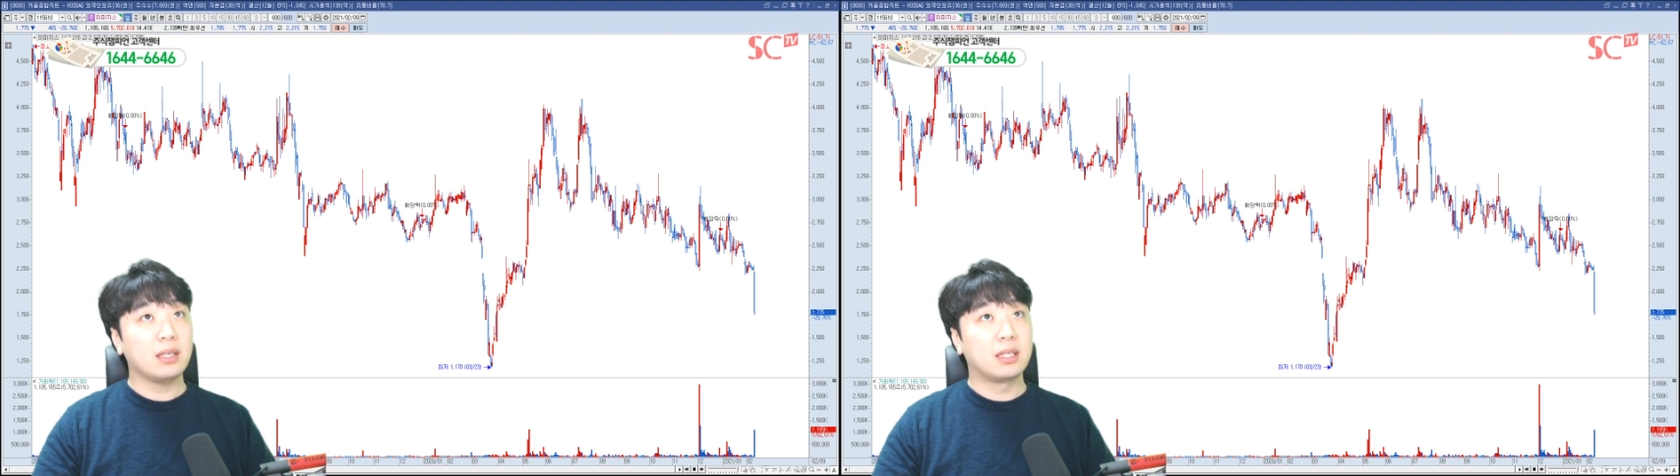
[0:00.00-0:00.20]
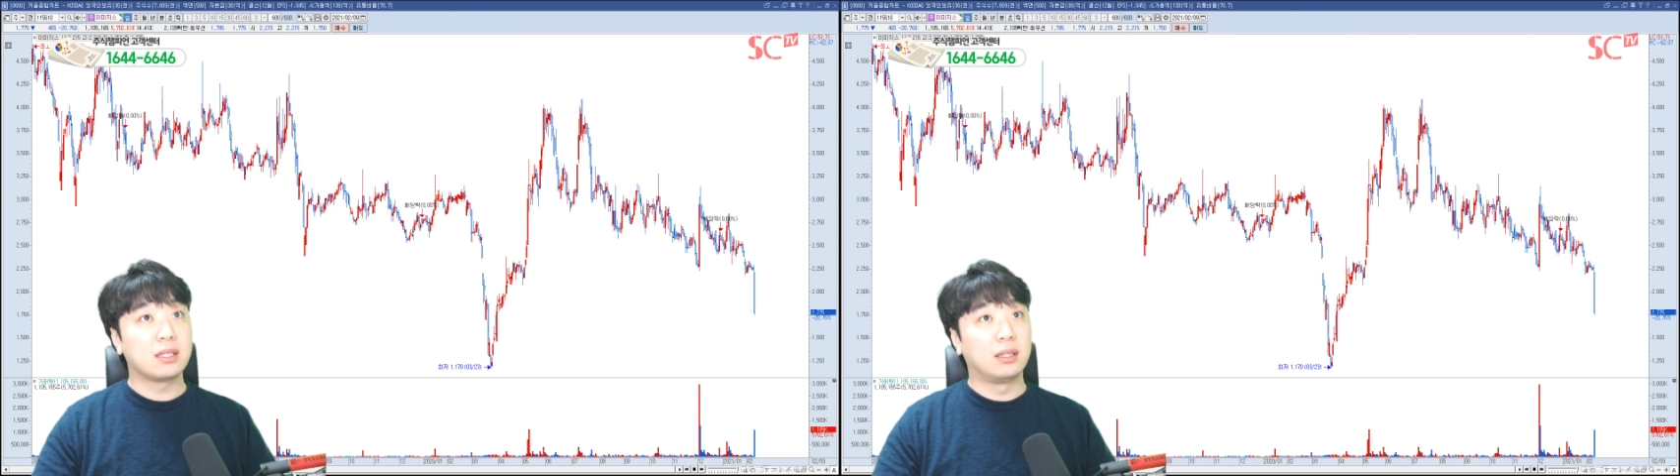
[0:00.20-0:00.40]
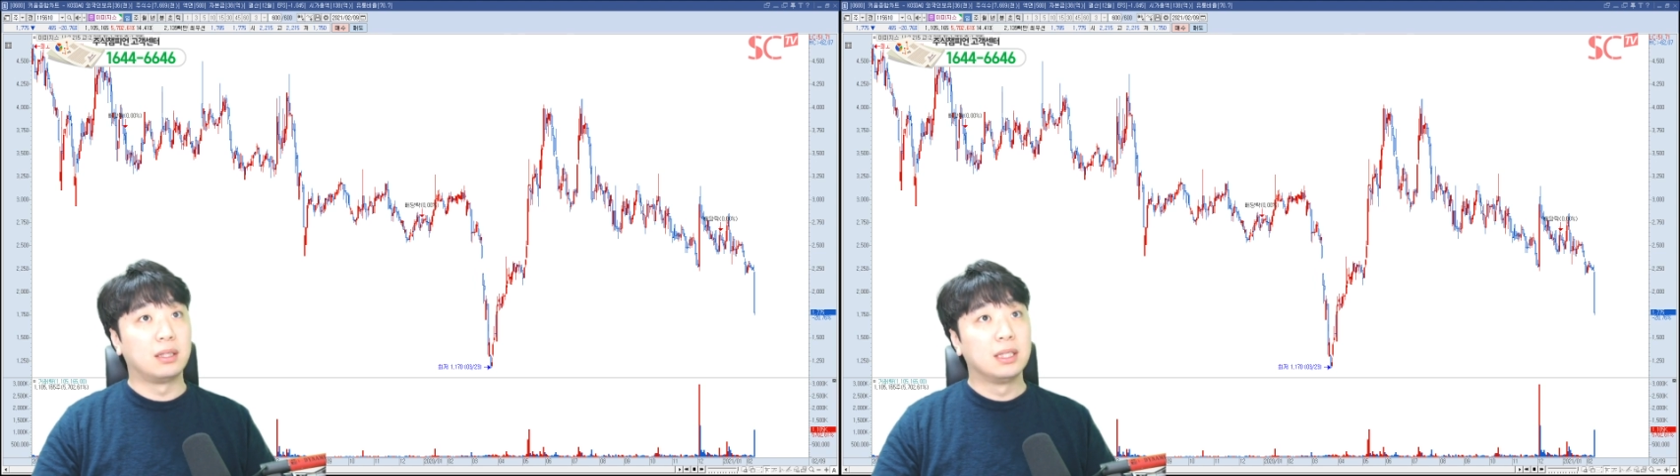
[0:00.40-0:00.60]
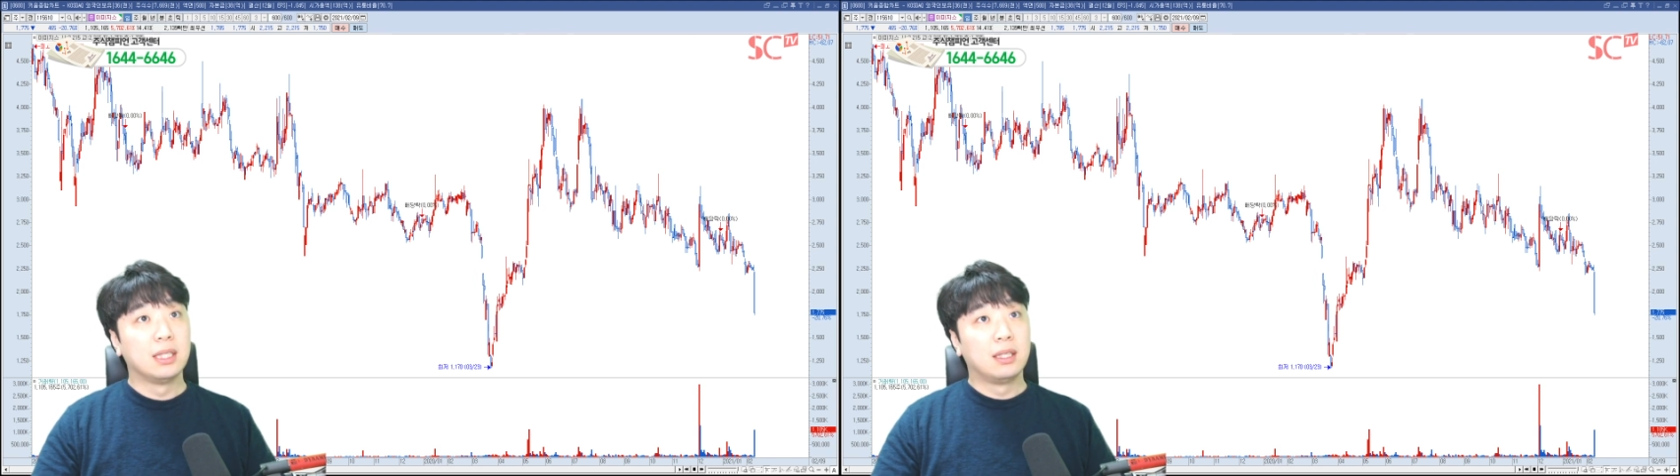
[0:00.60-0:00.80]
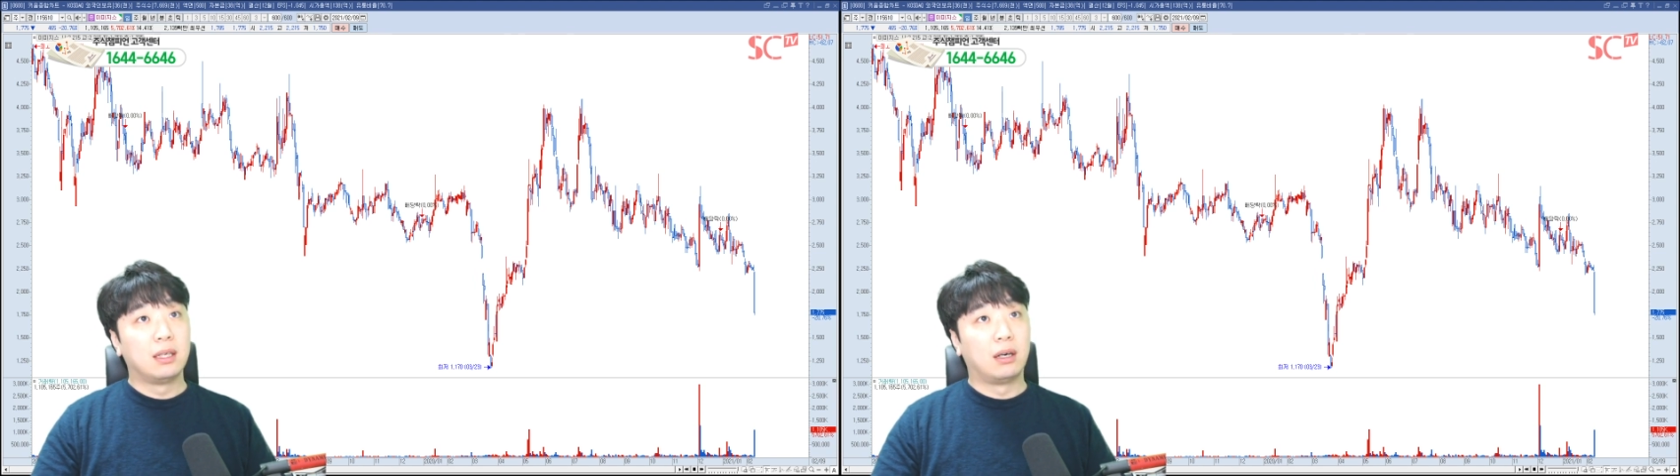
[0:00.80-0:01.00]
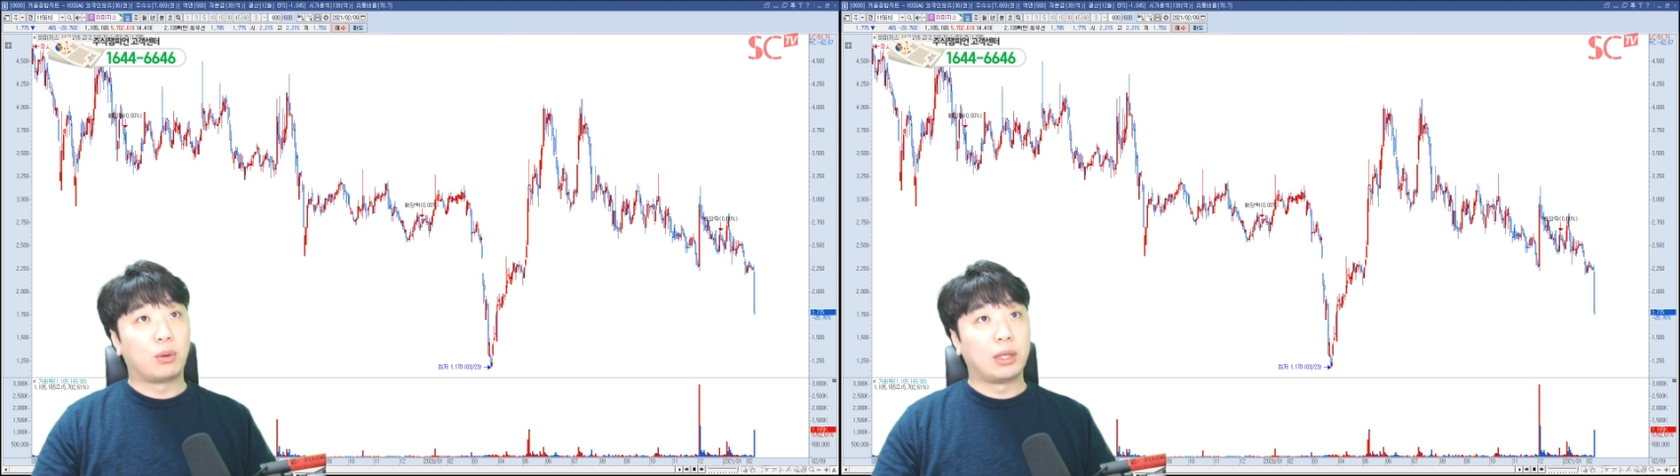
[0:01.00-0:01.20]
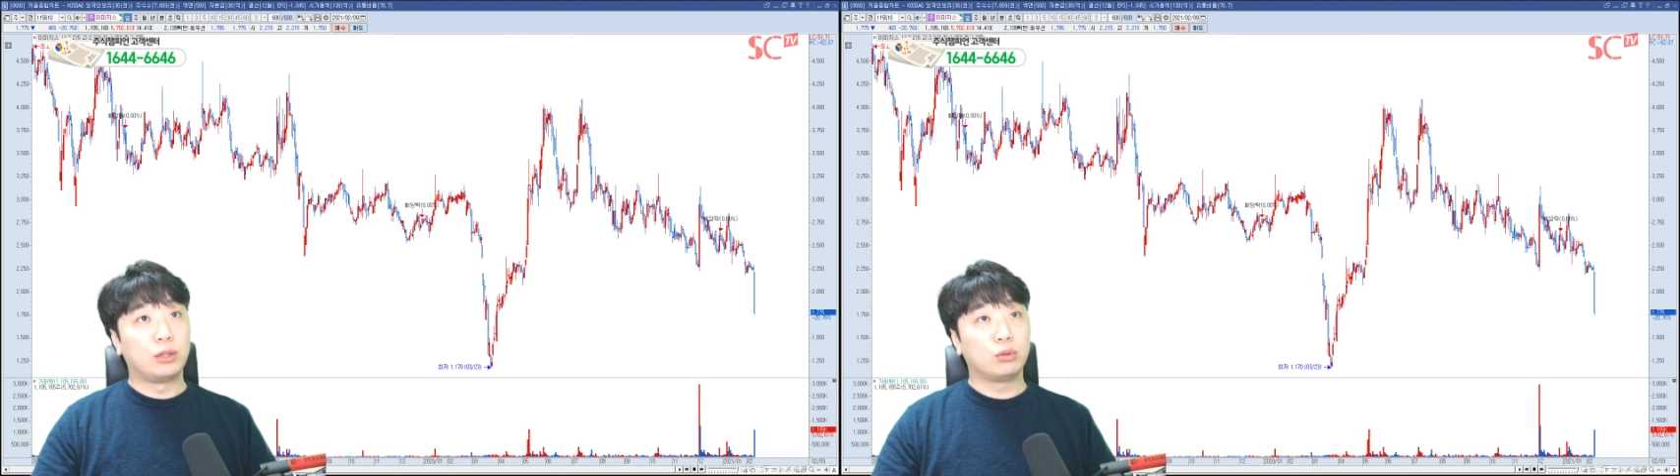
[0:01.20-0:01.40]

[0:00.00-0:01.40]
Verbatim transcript: 그래서 어, 관리